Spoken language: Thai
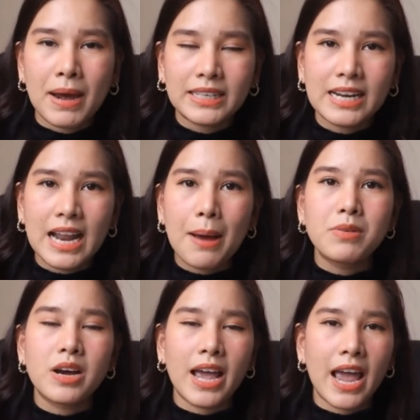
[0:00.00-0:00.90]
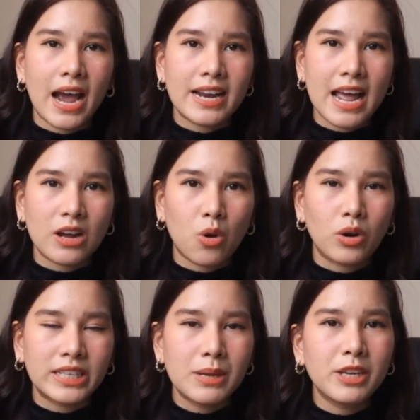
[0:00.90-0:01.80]
พัฒนาเมืองแห่งอนาค
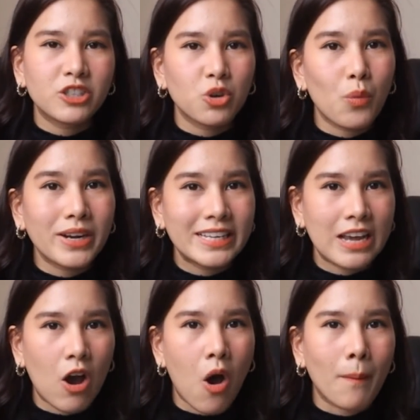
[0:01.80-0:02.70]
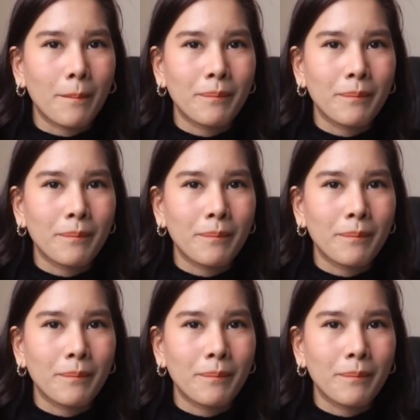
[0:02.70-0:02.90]
ตที่มีชื่อว่า นีออม